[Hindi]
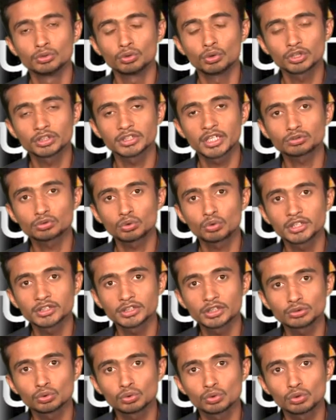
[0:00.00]
2016
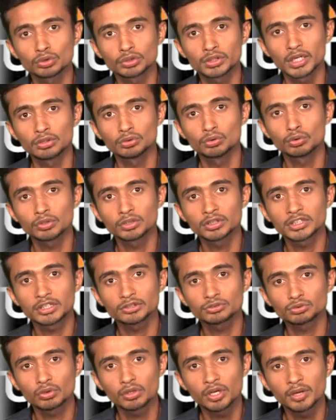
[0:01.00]
से शुरू होता है
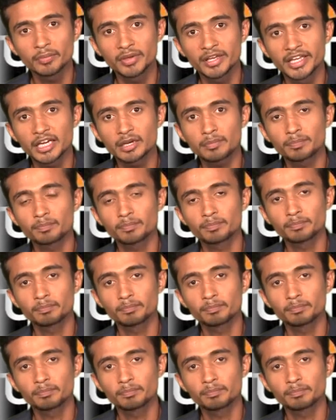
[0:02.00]
2016 में एक